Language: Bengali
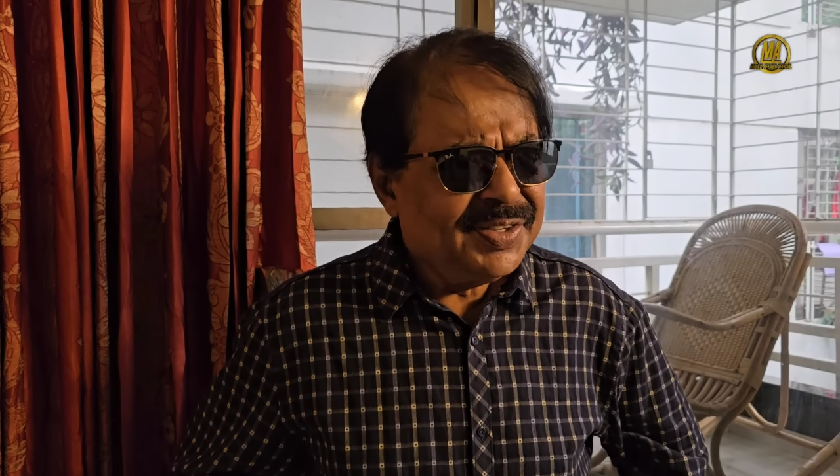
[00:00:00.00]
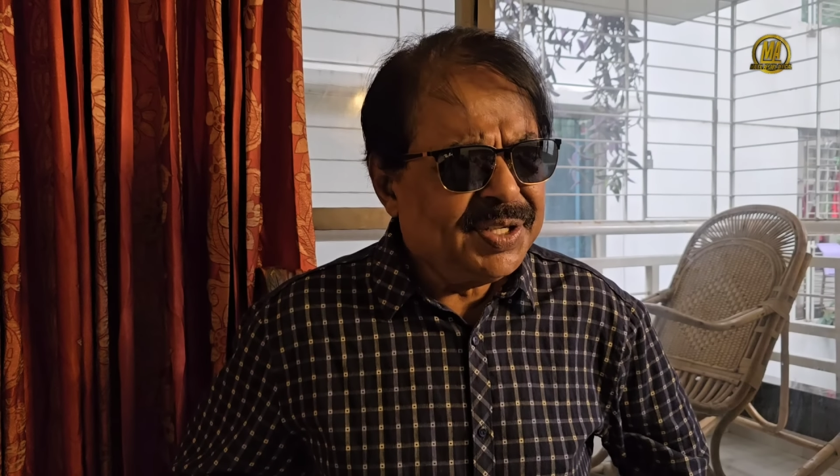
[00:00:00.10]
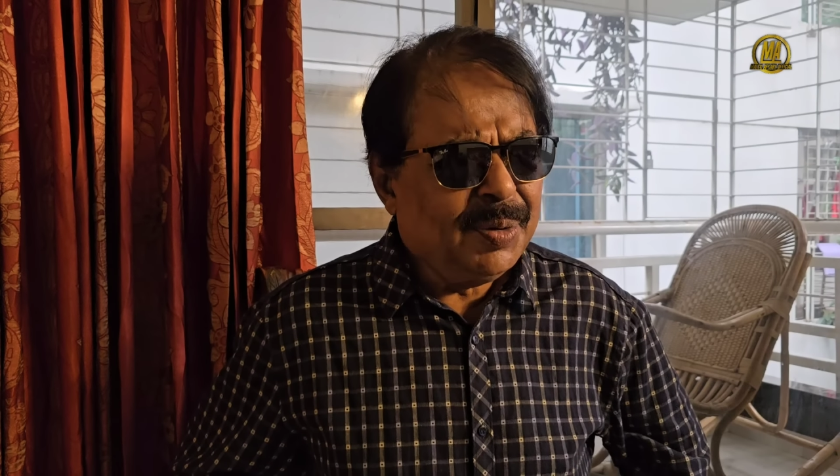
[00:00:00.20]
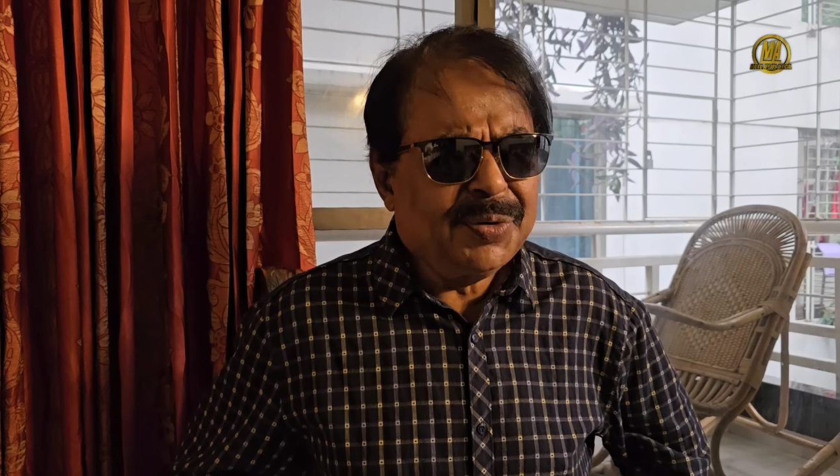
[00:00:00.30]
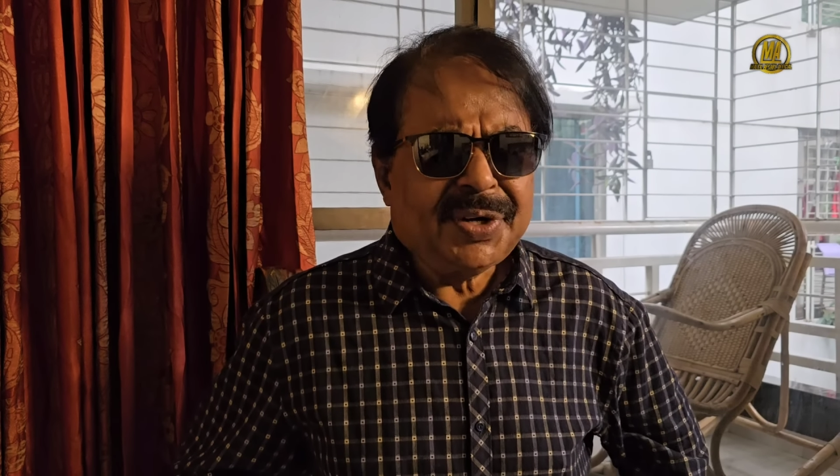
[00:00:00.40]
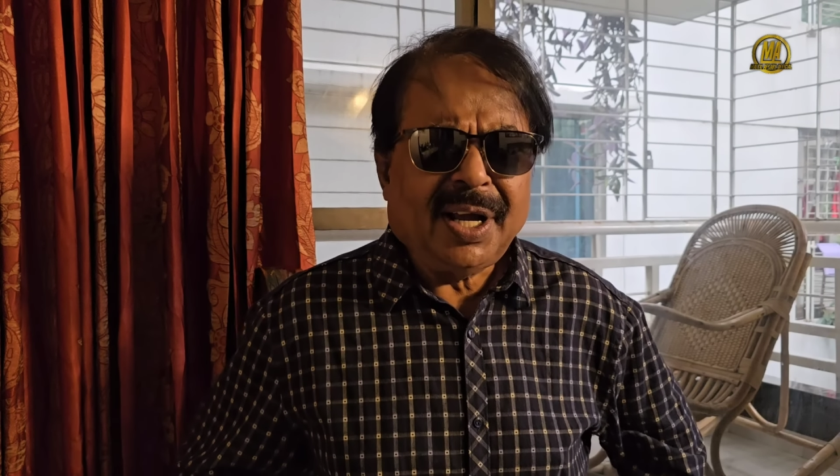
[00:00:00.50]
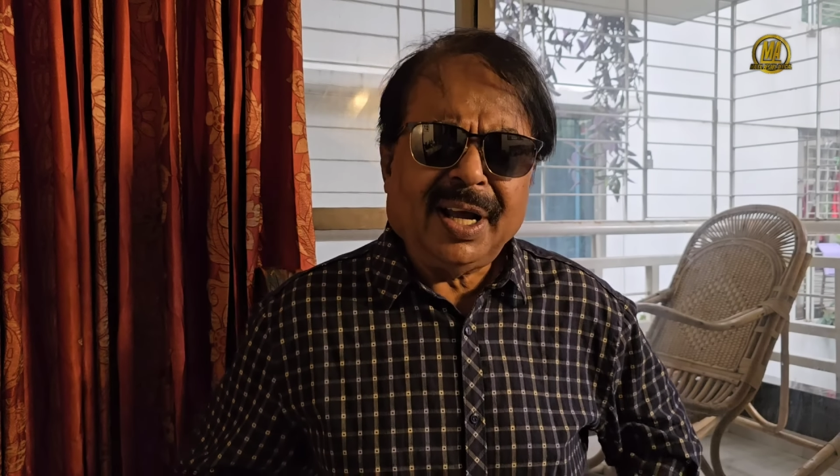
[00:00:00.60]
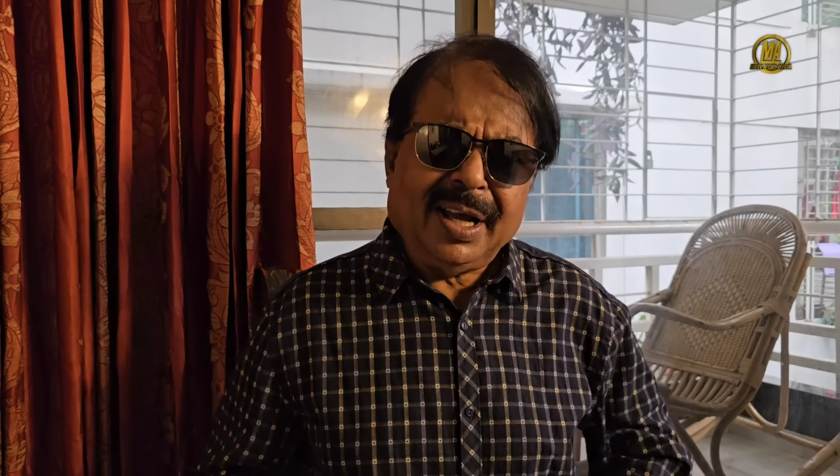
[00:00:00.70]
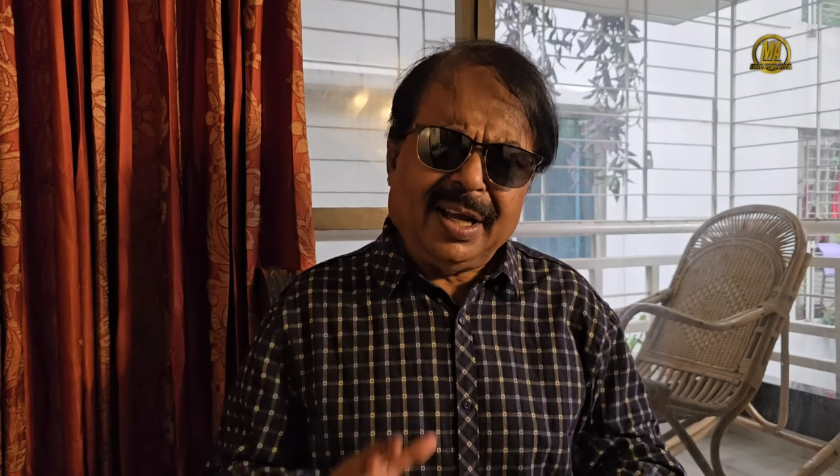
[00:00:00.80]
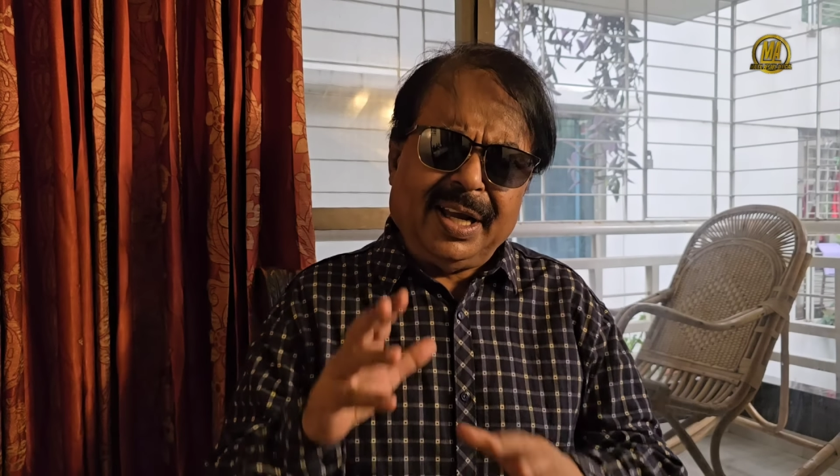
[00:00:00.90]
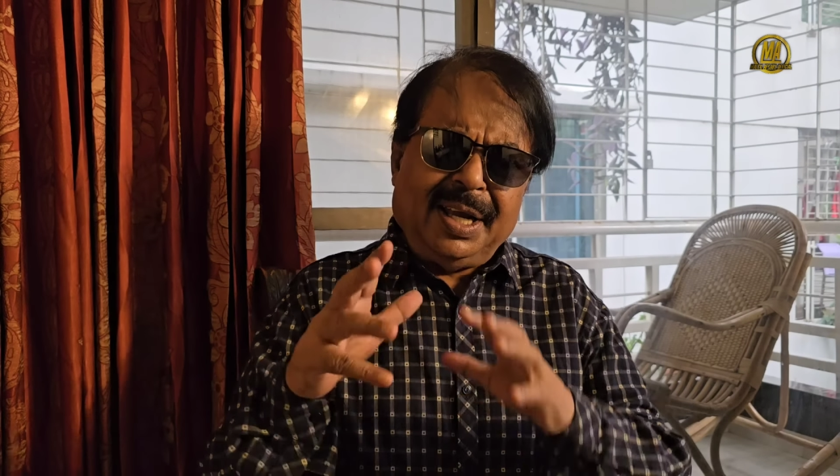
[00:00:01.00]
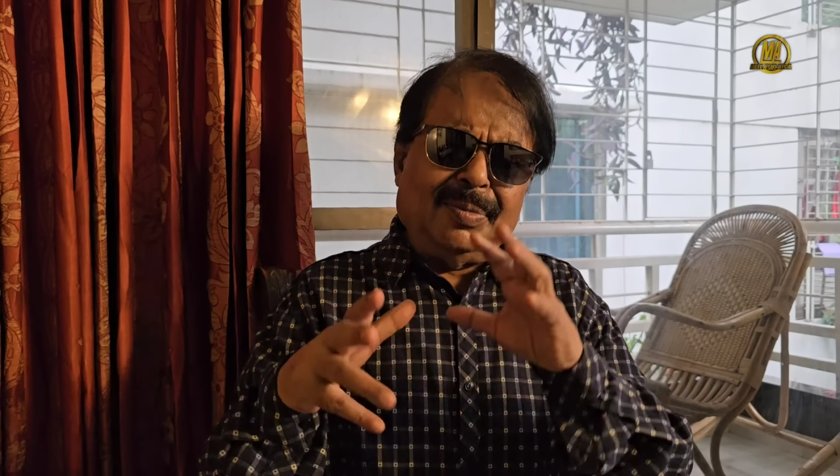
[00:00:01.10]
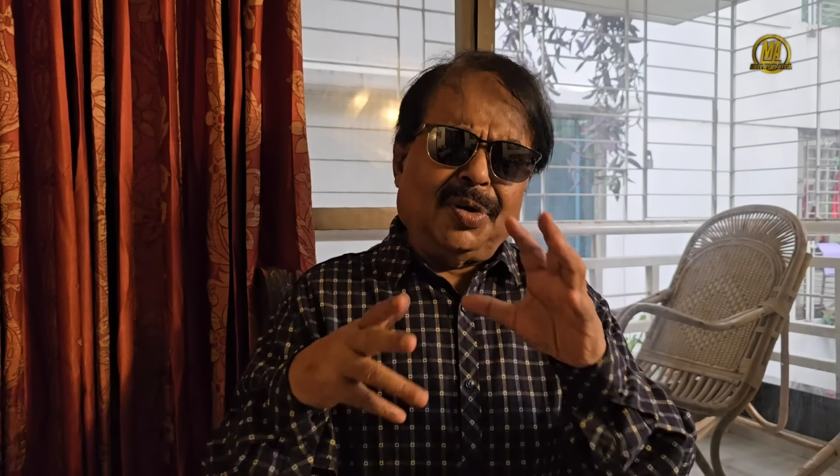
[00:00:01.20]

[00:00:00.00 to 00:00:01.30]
জীবনটা এর